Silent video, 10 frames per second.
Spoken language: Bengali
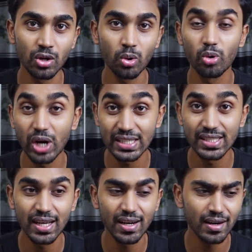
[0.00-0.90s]
সেটা হলো
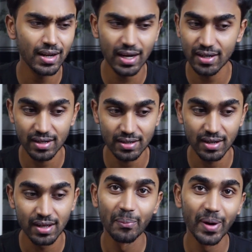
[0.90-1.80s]
রাশি খান্নার ক্যারেক্টারটা
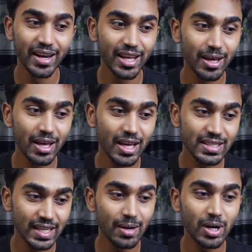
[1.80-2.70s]
মানে
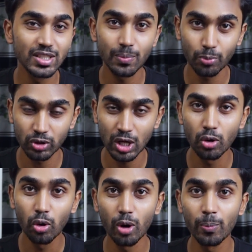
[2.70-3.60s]
সিনেমার যে প্রধান
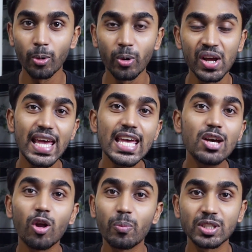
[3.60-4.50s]
গল্প এই
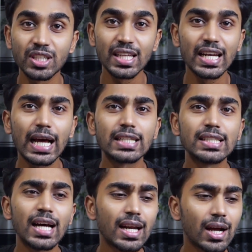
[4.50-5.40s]
গল্পের সাথে
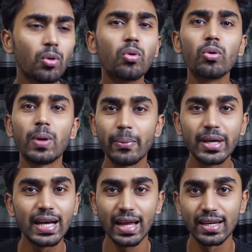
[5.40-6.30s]
রাশি খান্না
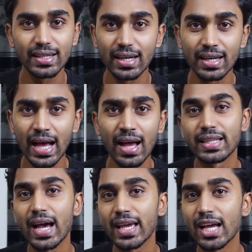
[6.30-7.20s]
কোনোভাবেই কানেক্টেড না
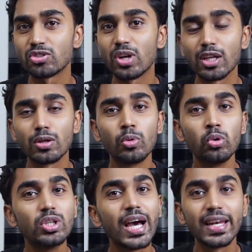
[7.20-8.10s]
তাকে আসলে একদম
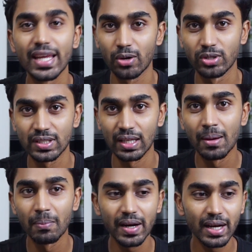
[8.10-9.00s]
ভুদাই নেওয়া হয়েছে
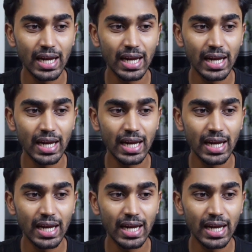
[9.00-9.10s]
মানে